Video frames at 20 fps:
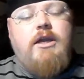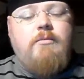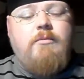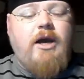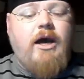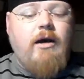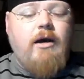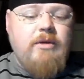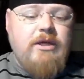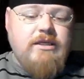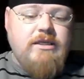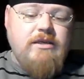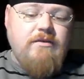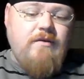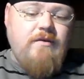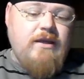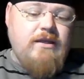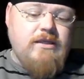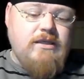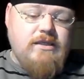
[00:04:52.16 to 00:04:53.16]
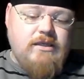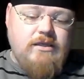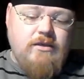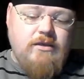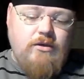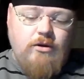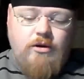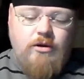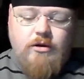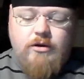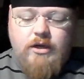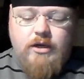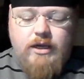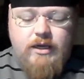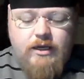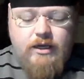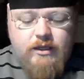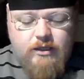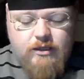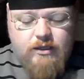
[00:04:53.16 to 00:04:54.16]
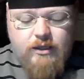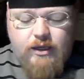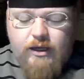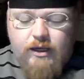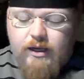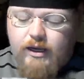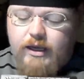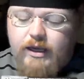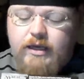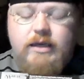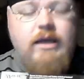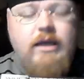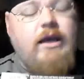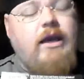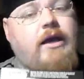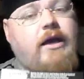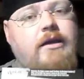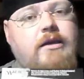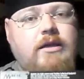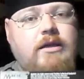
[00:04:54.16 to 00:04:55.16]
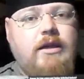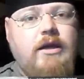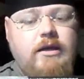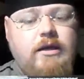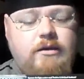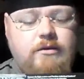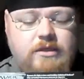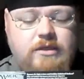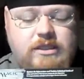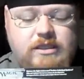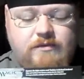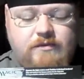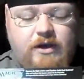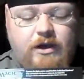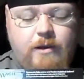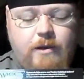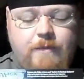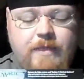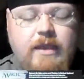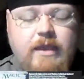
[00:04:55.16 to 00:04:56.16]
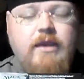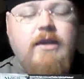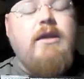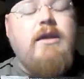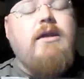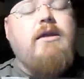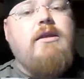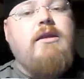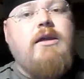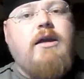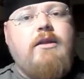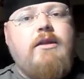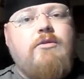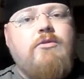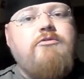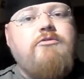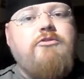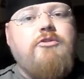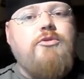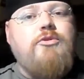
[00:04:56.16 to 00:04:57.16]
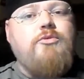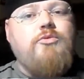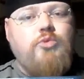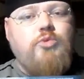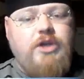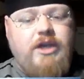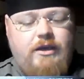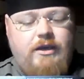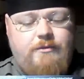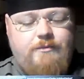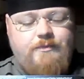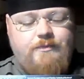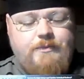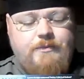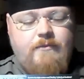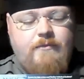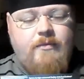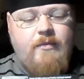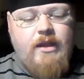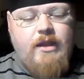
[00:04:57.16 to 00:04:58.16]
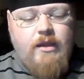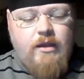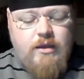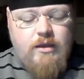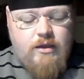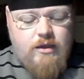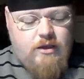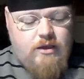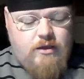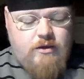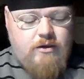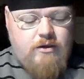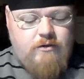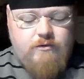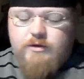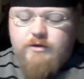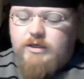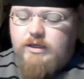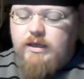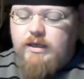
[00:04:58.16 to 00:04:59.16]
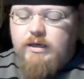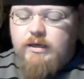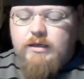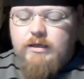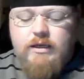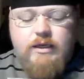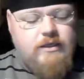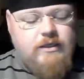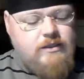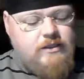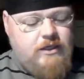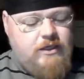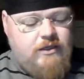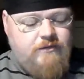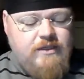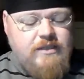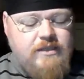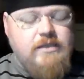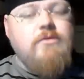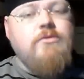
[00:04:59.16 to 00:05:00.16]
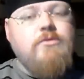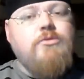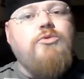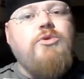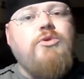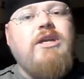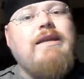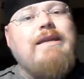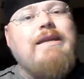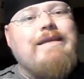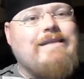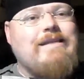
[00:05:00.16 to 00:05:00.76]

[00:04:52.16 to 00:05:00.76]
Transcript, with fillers: im Rahmen des Events noch eine eigene Kleinigkeit und zwar die Rettung von Ugin. Für diejenigen, die das nicht wissen, Ugin